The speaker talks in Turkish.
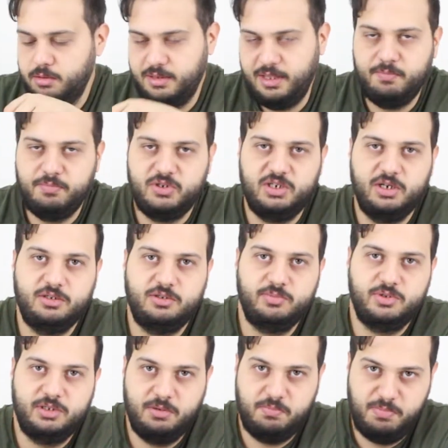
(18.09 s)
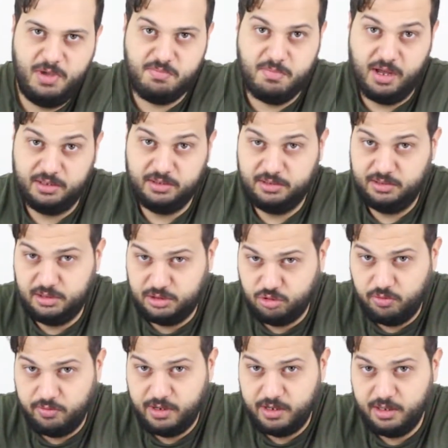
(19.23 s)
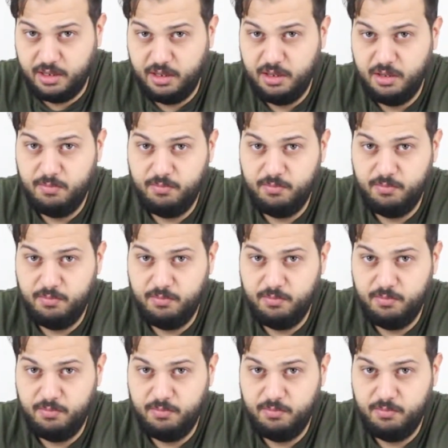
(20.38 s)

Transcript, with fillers: Tek bir cihazımızda MacBox Discovery'de